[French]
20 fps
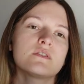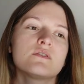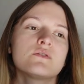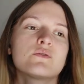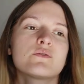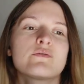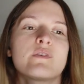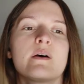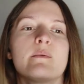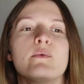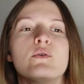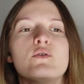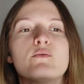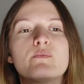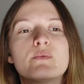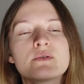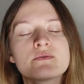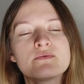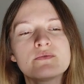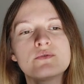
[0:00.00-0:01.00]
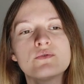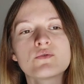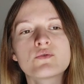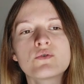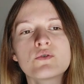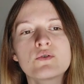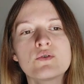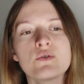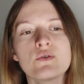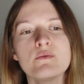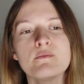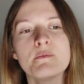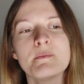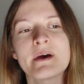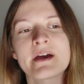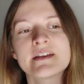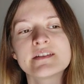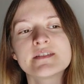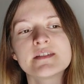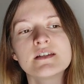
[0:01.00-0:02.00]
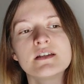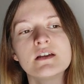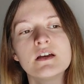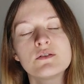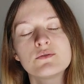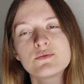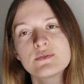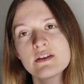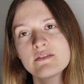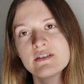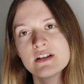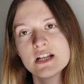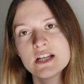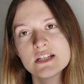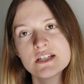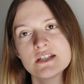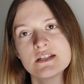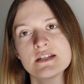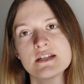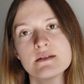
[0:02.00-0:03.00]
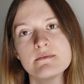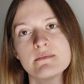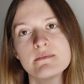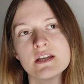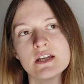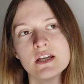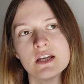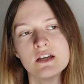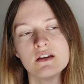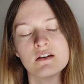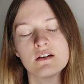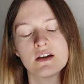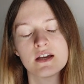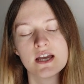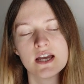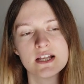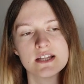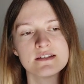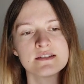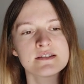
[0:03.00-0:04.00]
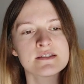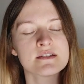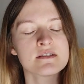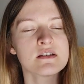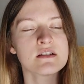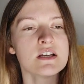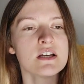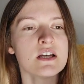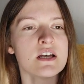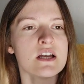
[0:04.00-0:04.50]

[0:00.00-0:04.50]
Donc vraiment, le point de vue de Kokoro me paraissait euh, tout à fait légitime et réaliste.